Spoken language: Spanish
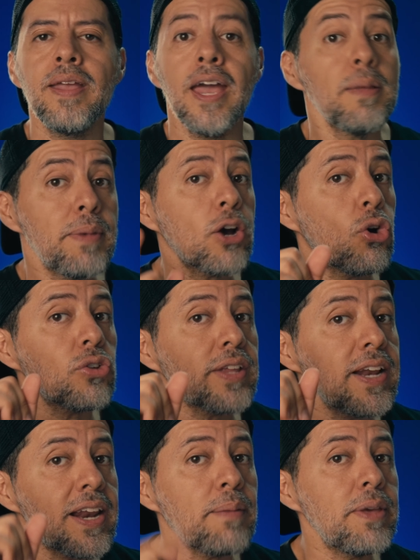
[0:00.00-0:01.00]
es mejor
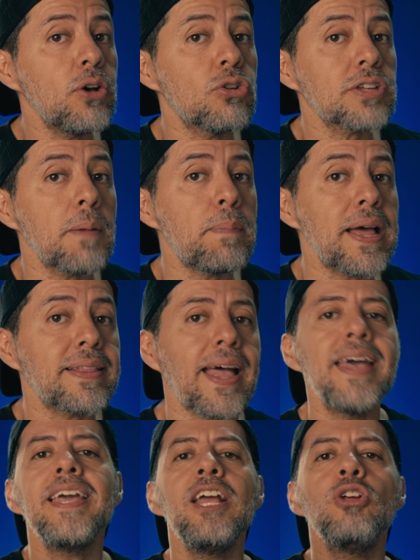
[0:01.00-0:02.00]
tener amigos que
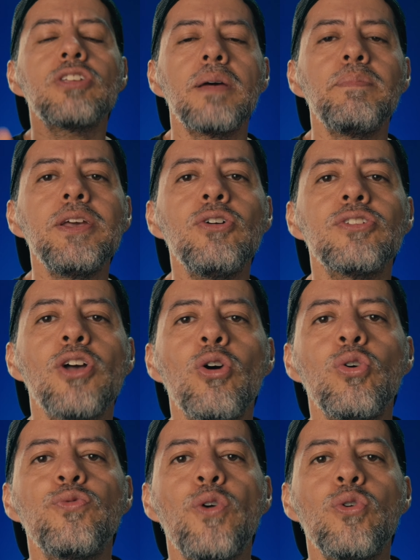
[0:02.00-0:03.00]
plata. Y los amigos de
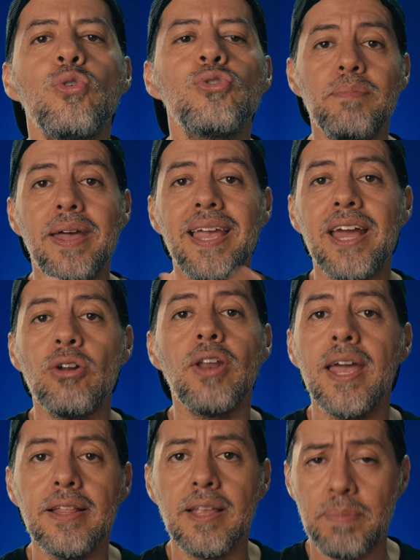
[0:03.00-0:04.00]
Ocus Focus me dijeron,
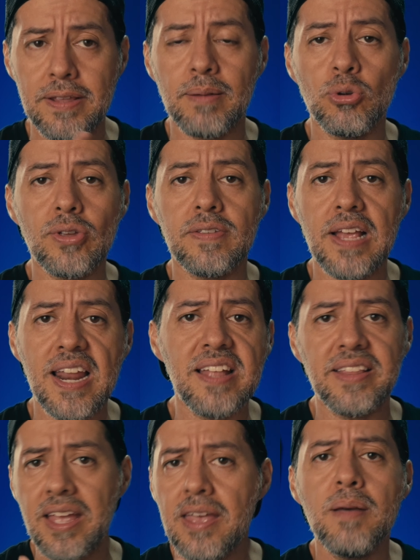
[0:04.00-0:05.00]
hey, te prestamos este
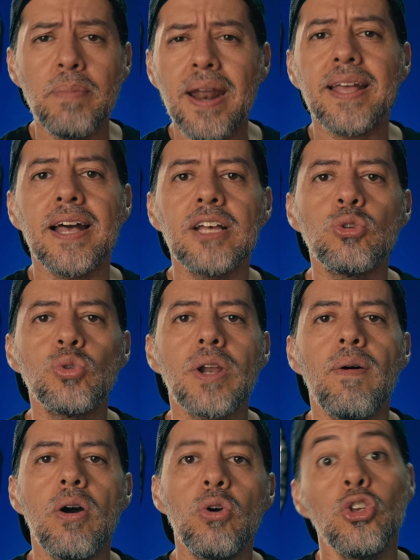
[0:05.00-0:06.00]
lente para que haga su
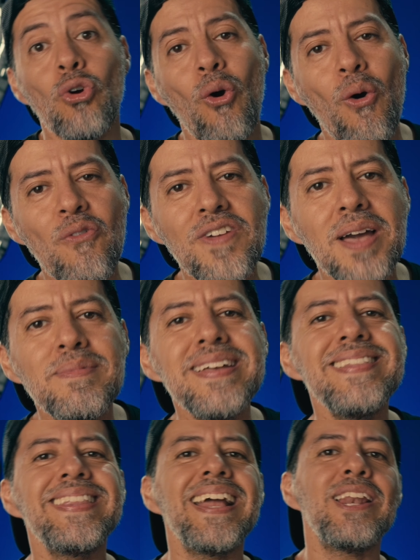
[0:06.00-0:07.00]
trabajo y yo
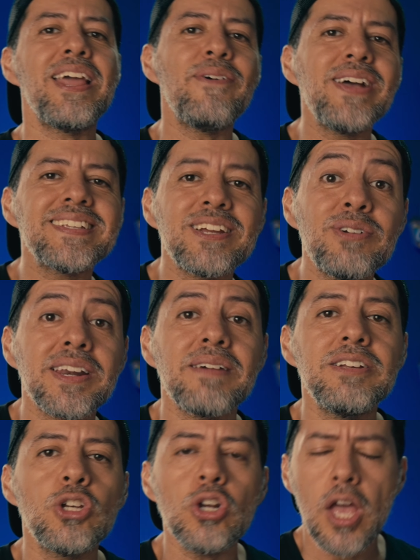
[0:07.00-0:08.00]
obviamente le voy a hacer una
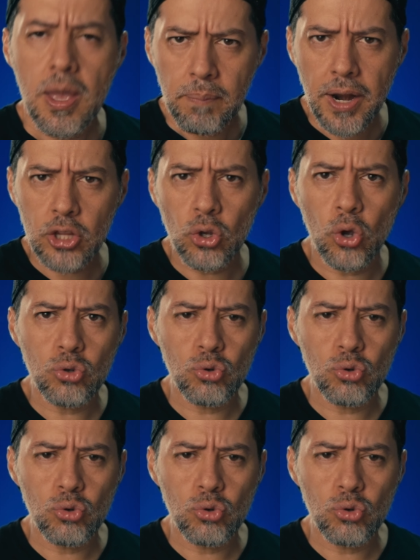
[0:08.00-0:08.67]
revisión para todos